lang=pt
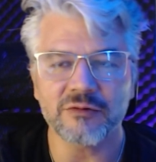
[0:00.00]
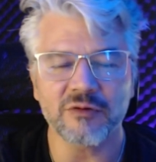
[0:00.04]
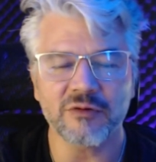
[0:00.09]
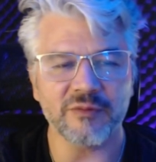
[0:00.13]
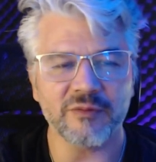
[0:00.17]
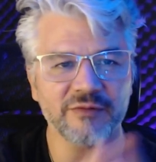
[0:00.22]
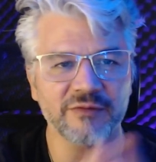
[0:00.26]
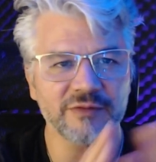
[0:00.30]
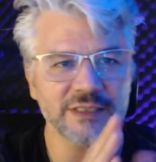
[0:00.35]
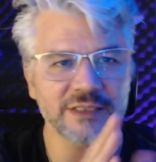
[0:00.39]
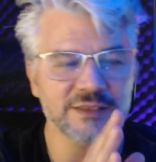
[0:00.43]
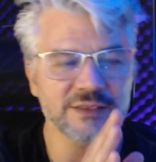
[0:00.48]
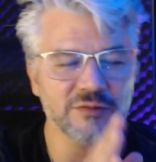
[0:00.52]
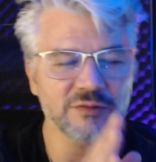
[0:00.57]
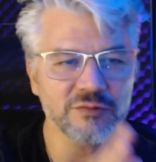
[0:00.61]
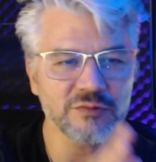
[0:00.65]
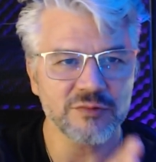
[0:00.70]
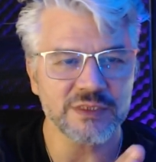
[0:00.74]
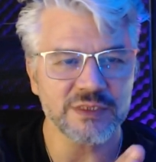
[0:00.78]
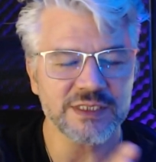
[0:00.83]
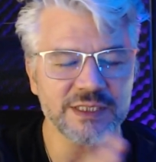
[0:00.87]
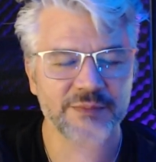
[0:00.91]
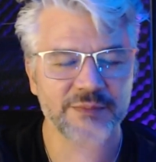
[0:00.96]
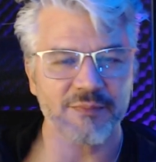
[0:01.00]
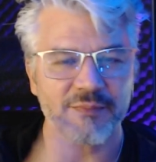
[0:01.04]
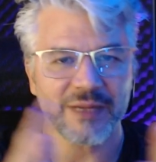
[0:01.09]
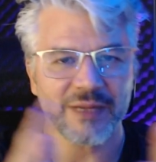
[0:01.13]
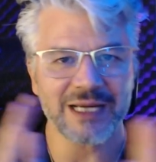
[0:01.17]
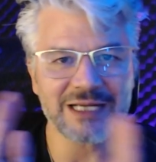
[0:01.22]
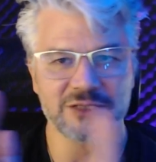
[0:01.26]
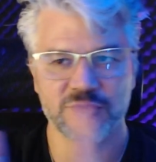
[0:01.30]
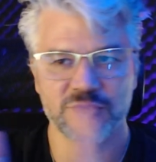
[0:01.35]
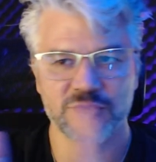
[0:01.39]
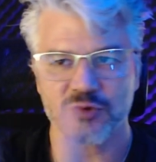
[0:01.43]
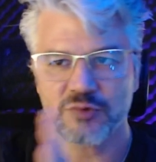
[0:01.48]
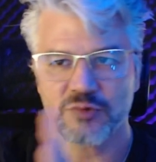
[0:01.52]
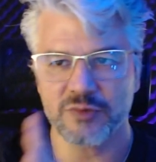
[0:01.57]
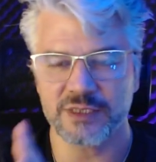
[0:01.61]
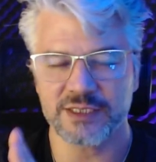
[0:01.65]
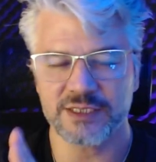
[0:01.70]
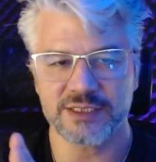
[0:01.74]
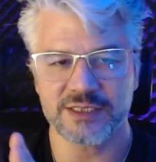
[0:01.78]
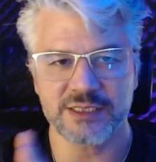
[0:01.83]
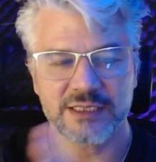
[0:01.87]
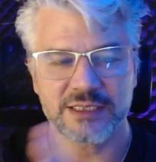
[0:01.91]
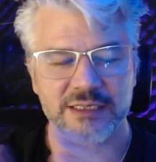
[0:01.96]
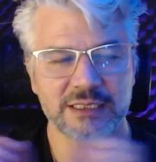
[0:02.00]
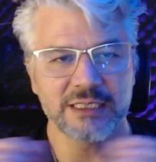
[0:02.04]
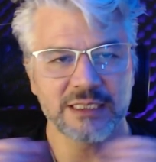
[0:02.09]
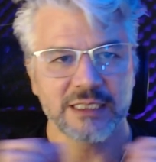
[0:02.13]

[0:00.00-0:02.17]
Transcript: Como eu falei, são duas separações, né?